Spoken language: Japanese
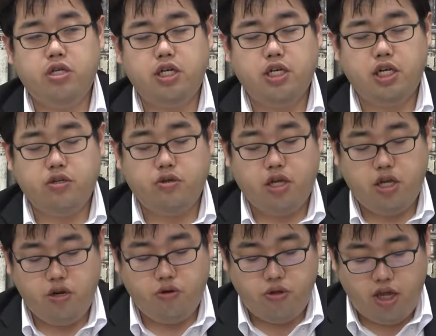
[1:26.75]
がちゃんとでき
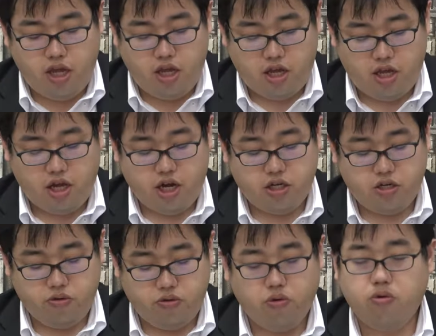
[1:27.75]
るように、えー、学
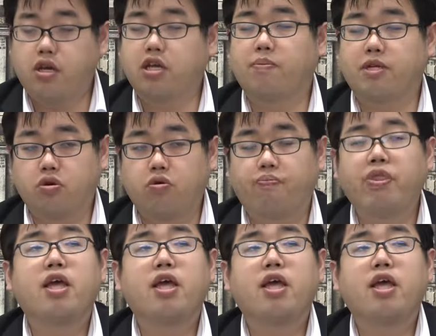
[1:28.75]
習を心がけましょう。